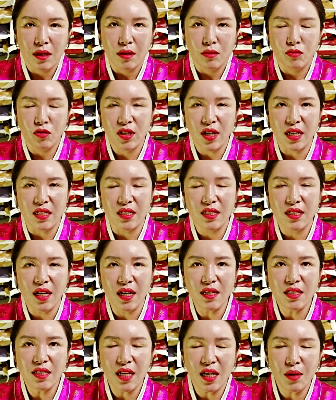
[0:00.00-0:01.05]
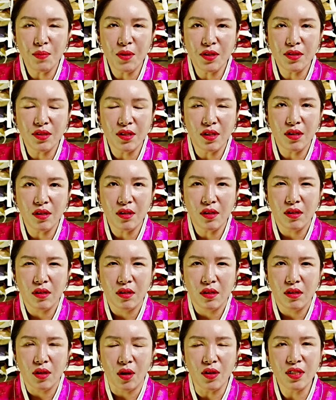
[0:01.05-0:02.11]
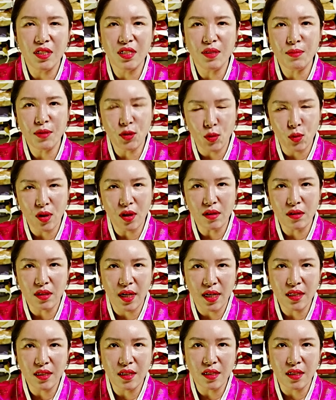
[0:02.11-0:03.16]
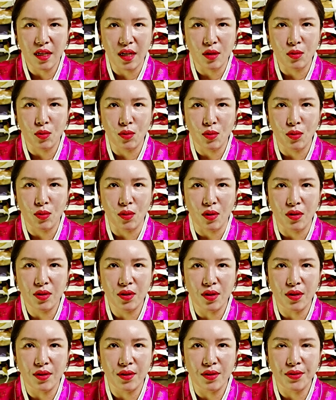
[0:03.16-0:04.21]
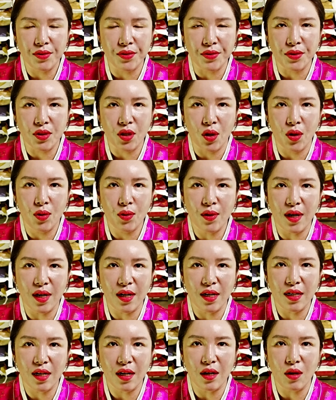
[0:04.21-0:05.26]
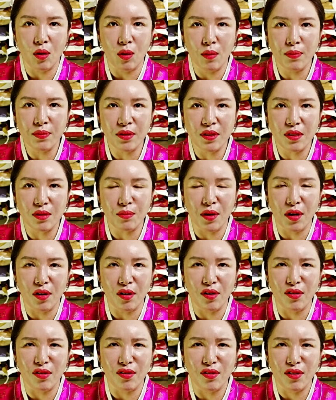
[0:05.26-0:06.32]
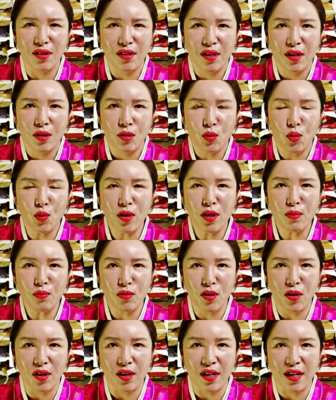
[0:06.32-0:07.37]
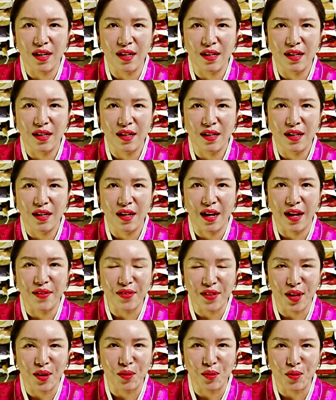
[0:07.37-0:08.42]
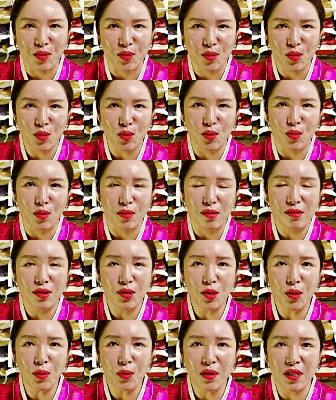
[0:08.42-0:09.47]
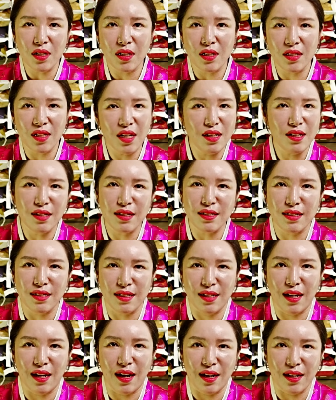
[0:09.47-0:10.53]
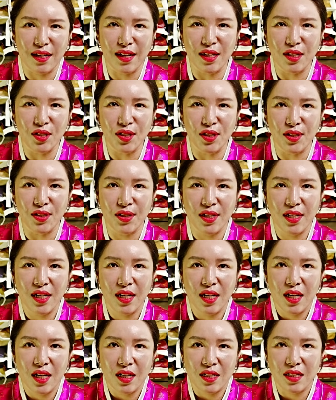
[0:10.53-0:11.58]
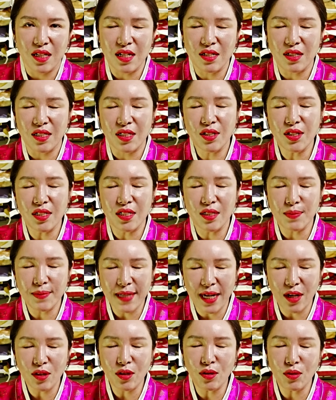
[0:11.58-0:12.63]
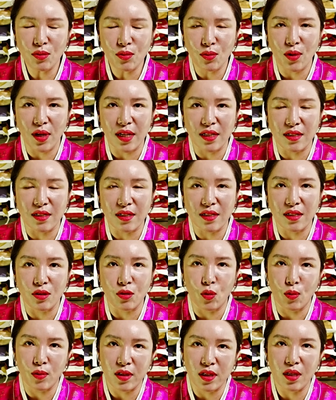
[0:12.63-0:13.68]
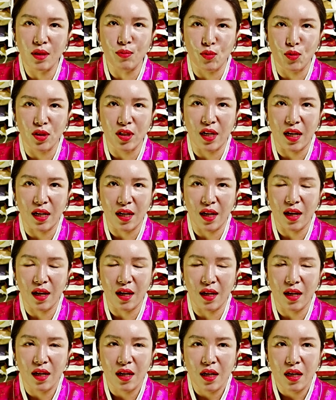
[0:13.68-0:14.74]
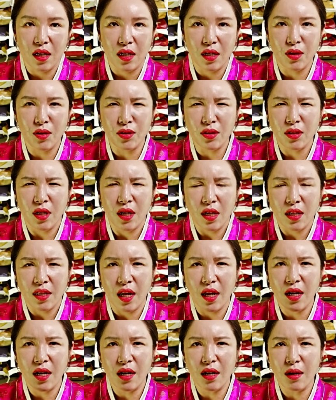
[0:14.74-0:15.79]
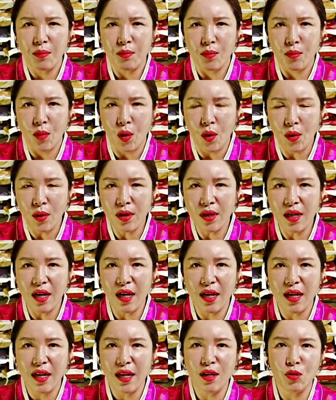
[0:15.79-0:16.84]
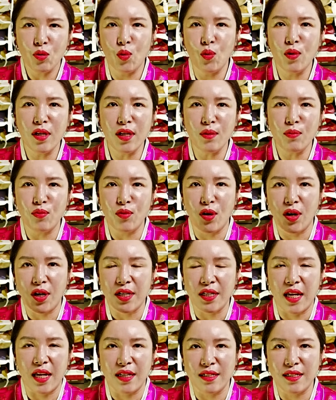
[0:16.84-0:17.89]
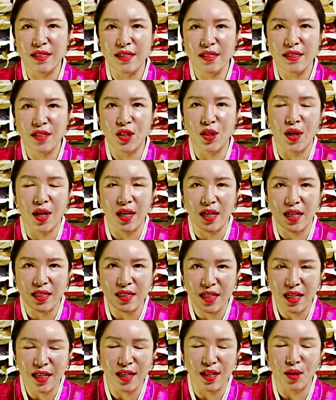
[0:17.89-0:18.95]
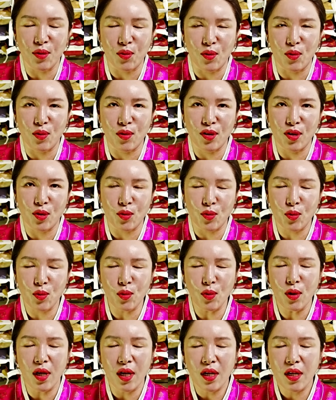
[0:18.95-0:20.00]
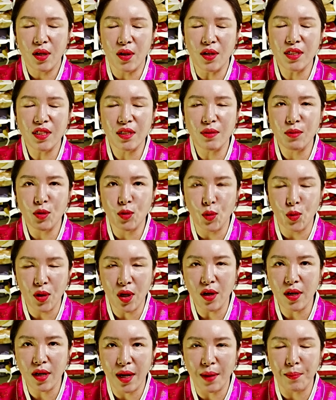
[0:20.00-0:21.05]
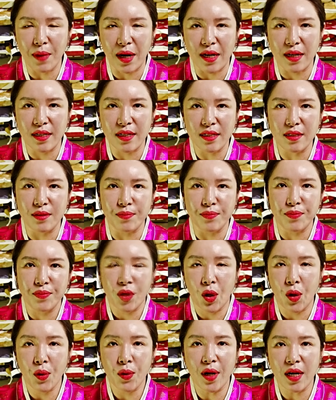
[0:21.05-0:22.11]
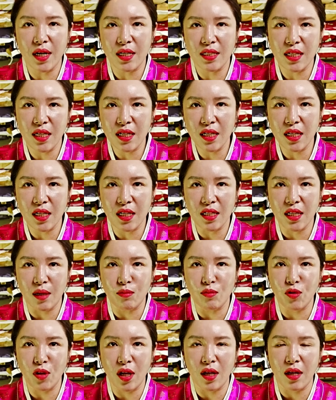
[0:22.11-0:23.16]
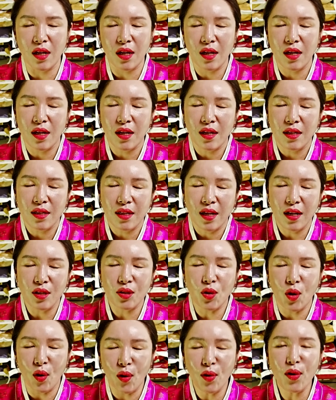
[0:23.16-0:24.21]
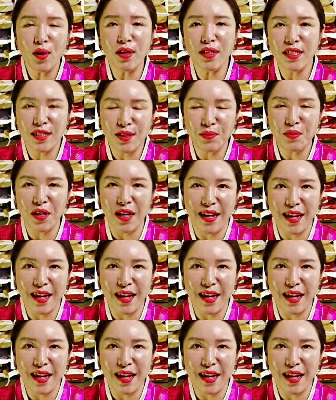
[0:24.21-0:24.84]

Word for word: 우리가 인생을 살면서 열심히 노력을 했는데도 어떤 결과가 없으면 동기부여가 안 되고 또 의욕이 생기지가 않겠죠. 그래서 2024년도에는 용띠 분들에게 이런 내가 뭔가의 동기부여가 되는 기회가 생기고 그리고 또 열심히 노력한 만큼 결과가 생기기 때문에 내가 더 열심히